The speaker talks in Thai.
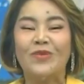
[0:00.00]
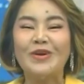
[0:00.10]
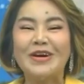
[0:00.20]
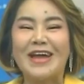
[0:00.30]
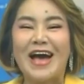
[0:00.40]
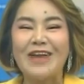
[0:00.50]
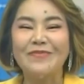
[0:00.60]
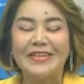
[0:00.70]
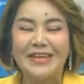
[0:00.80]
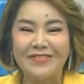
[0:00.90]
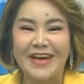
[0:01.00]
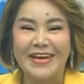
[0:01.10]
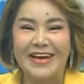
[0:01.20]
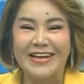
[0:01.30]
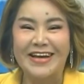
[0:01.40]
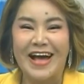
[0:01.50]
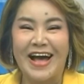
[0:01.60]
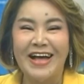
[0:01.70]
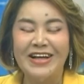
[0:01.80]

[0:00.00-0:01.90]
สงกรานไปเที่ยวไหนกันคะ